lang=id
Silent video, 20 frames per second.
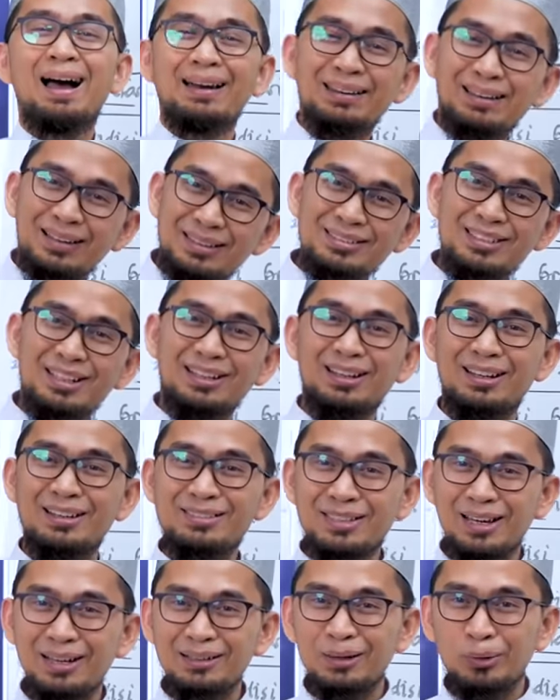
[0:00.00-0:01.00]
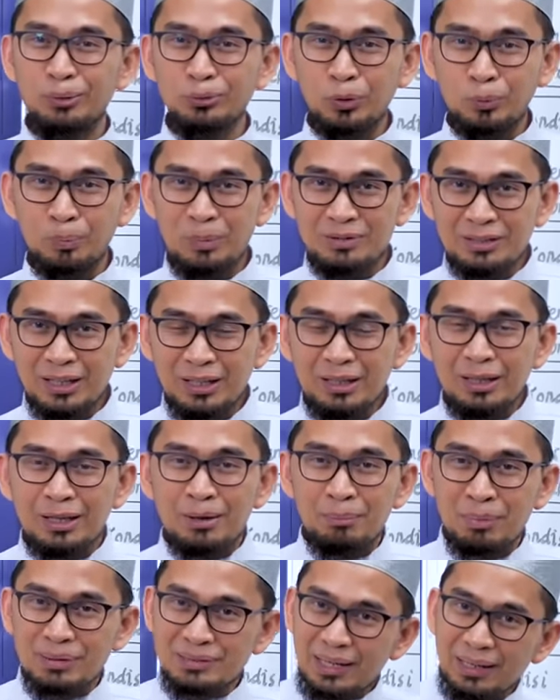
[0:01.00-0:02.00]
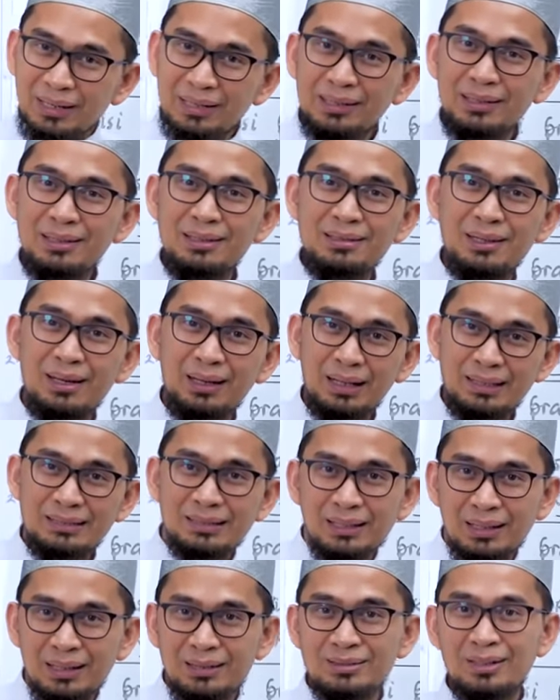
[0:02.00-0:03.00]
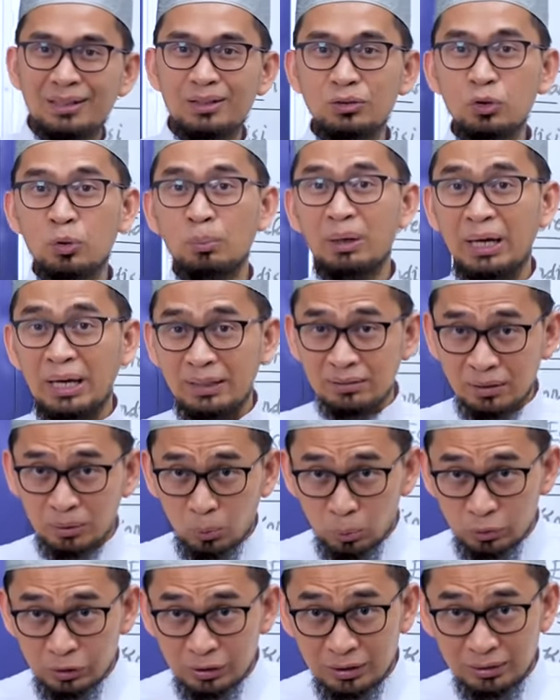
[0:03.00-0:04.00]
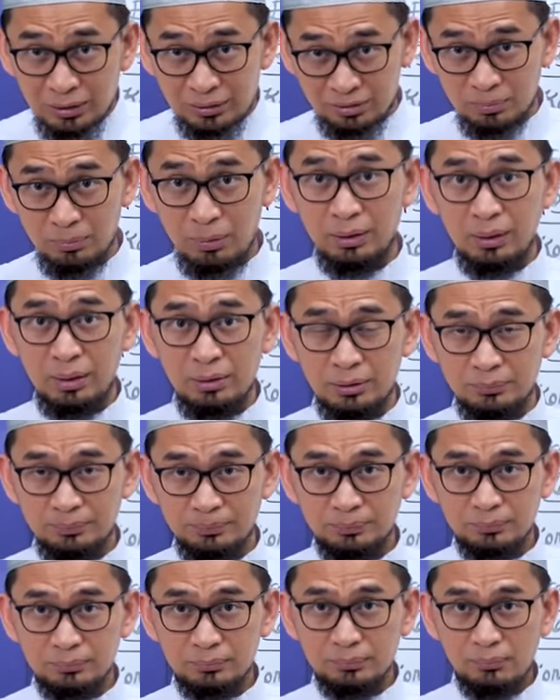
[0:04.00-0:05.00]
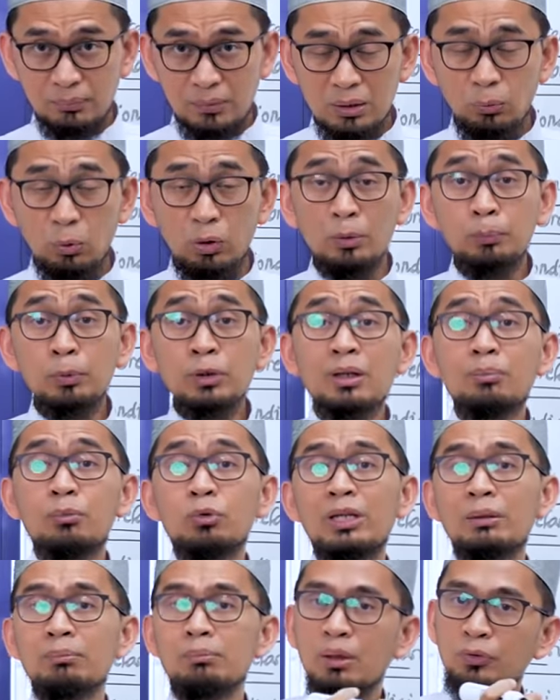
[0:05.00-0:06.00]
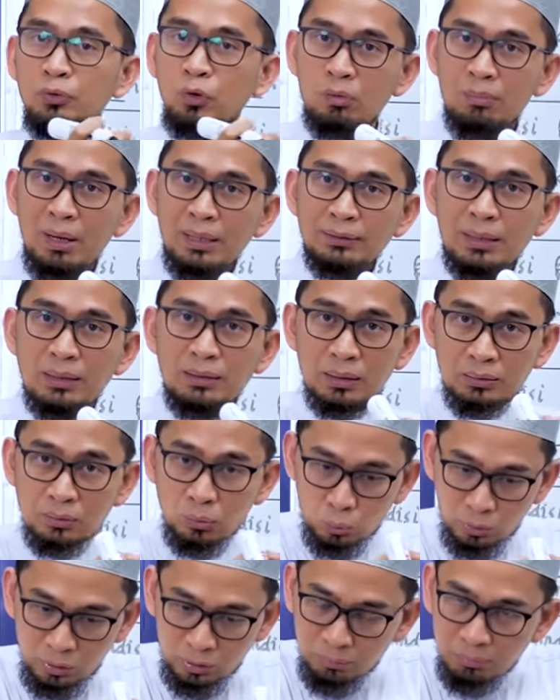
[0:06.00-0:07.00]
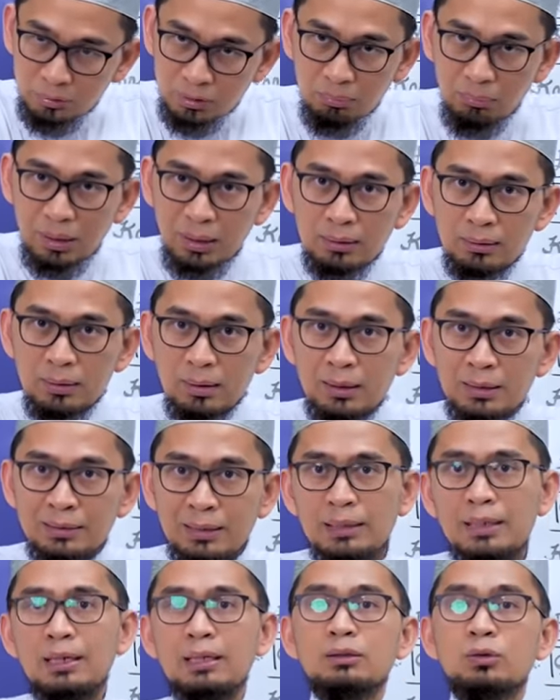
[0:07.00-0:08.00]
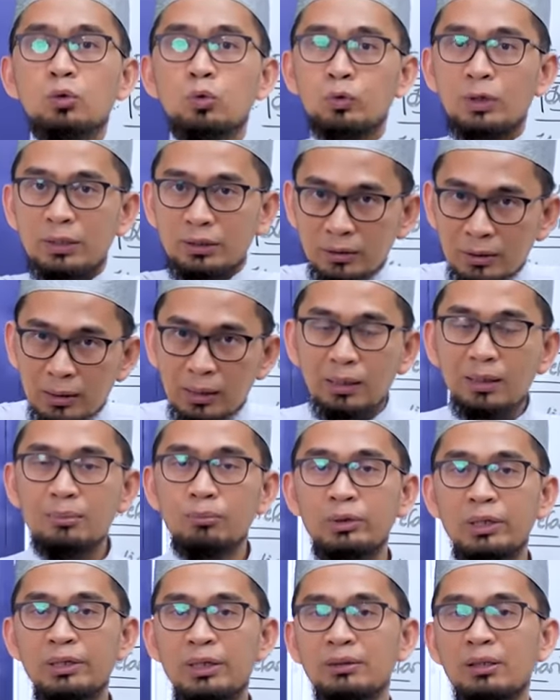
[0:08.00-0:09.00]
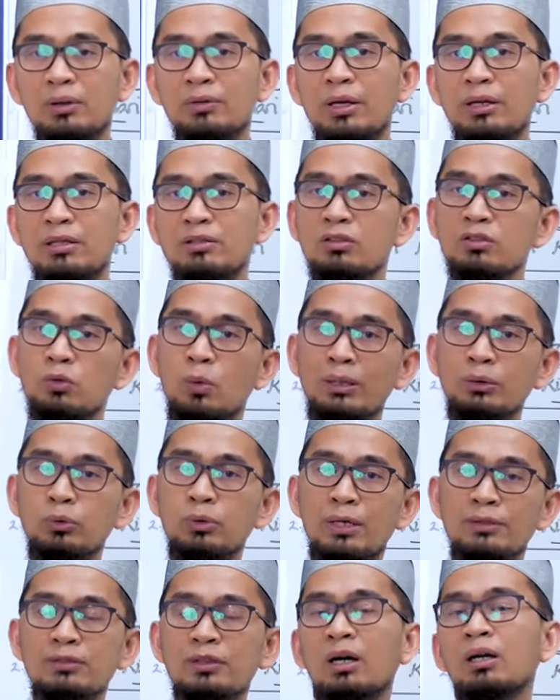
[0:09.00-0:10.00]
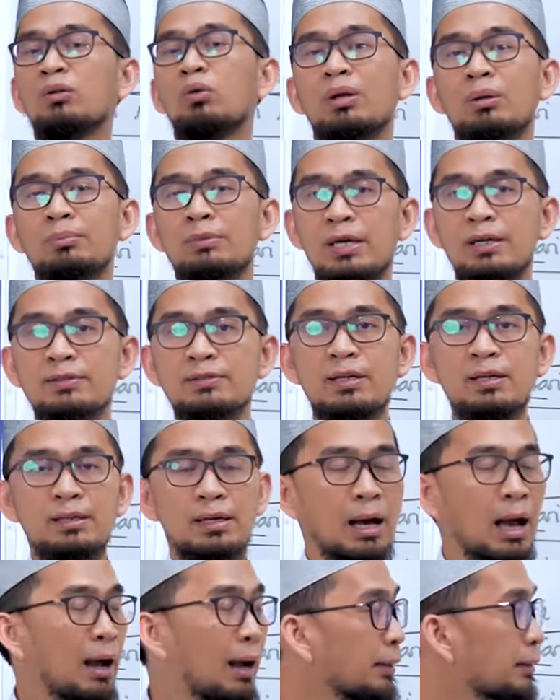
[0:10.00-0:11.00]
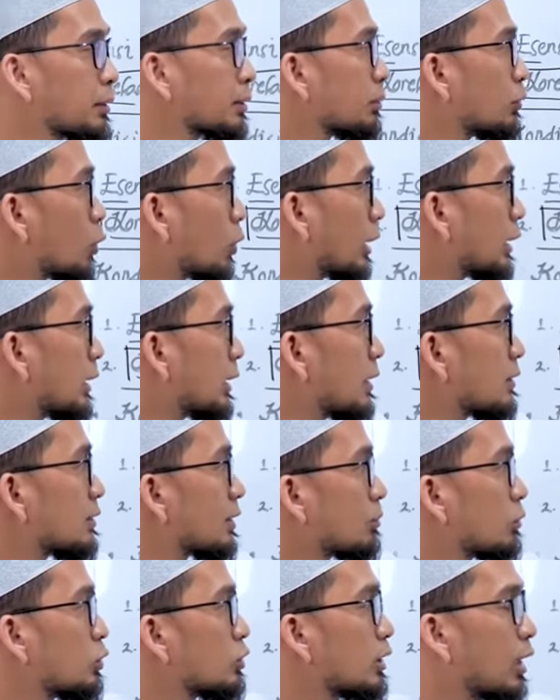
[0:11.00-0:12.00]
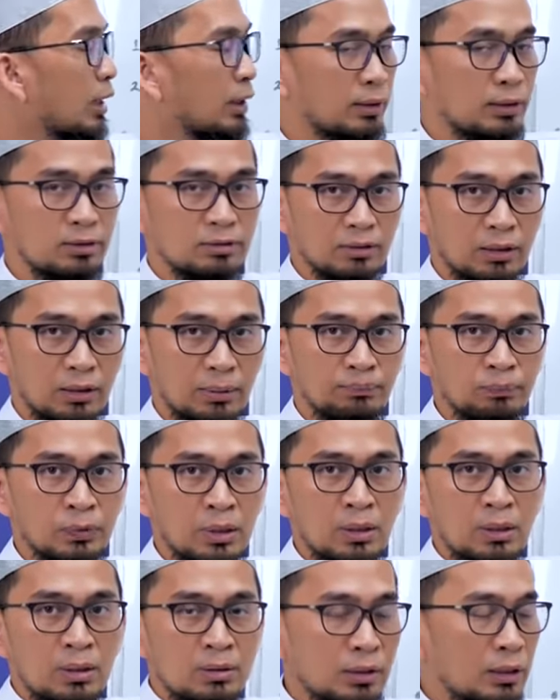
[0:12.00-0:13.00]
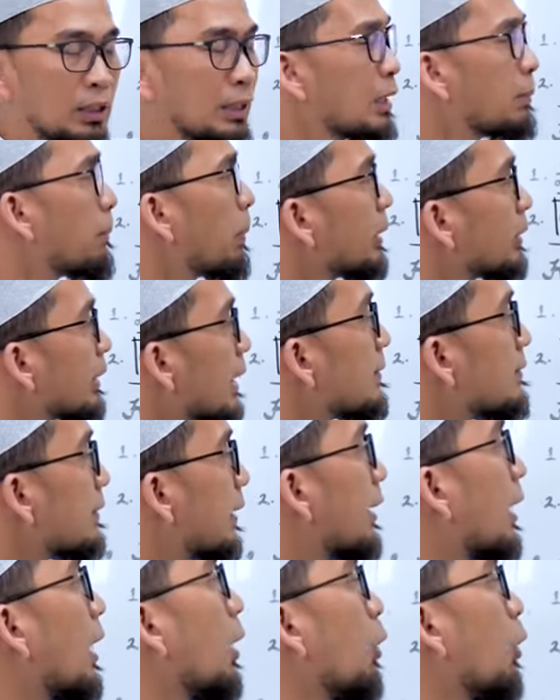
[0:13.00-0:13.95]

ada rencana-rencana untuk bisa menjahilinya, rencana-rencana untuk mengeksekusinya dan sebagainya. Walaupun kemudian bertobat dan keturunannya menyebar, nah di keturunan inilah kemudian terjadi sesuatu yang sangat luar biasa yang akan ditemukan di kisah Musa alaihissalam. Jadi ini penting saya